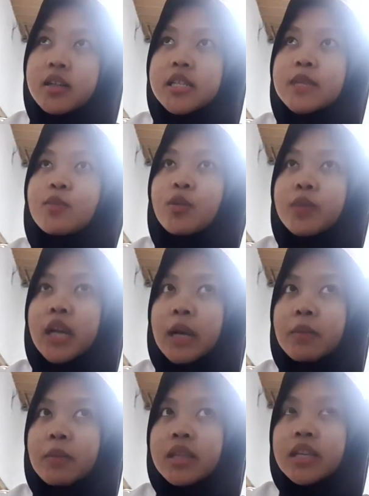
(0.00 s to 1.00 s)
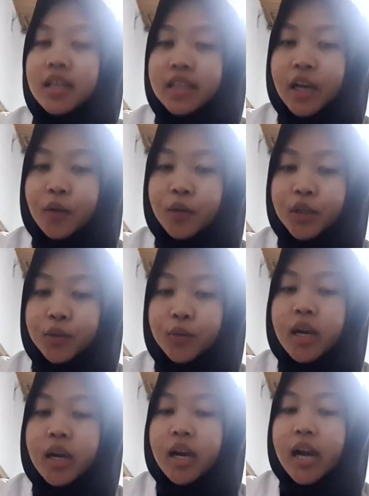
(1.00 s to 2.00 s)
sebelumnya kami tidak tahu itu
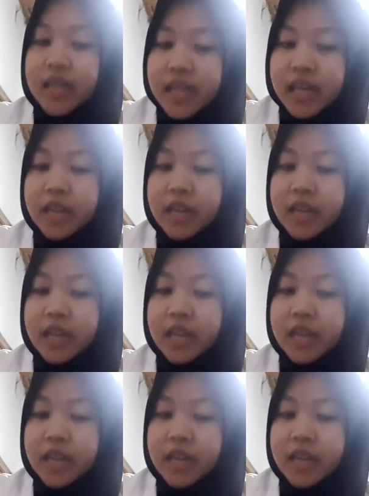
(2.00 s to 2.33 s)
ada,